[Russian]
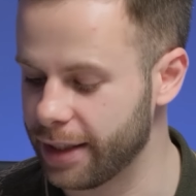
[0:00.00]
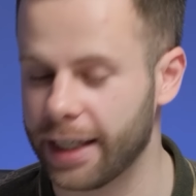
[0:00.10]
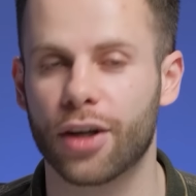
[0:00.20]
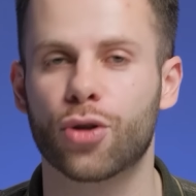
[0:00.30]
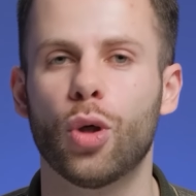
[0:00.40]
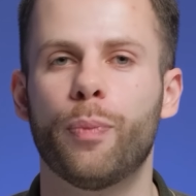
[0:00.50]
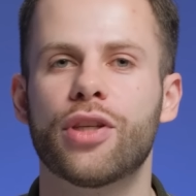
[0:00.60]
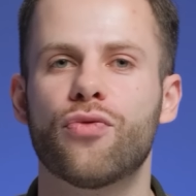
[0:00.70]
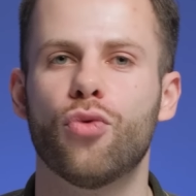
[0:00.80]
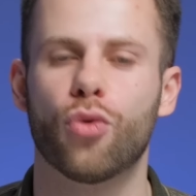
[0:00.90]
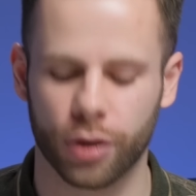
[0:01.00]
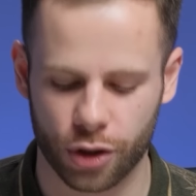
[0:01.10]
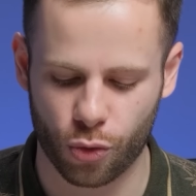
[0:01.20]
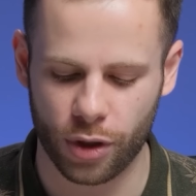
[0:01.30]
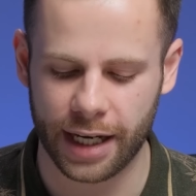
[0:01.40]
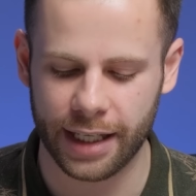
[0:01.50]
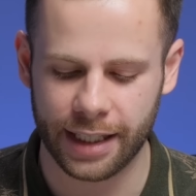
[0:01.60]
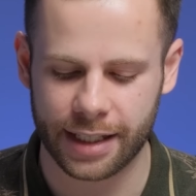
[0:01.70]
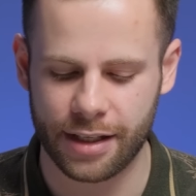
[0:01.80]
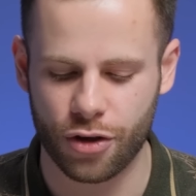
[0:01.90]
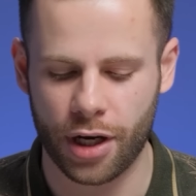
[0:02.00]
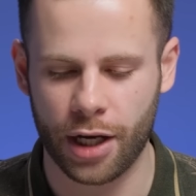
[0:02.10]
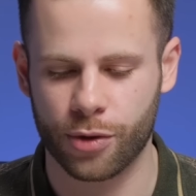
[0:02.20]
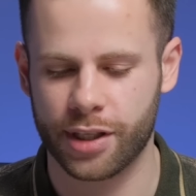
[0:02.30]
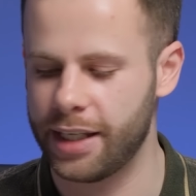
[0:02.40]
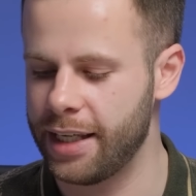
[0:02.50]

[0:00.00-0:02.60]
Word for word: Так а что по звуку? Насколько они различаются?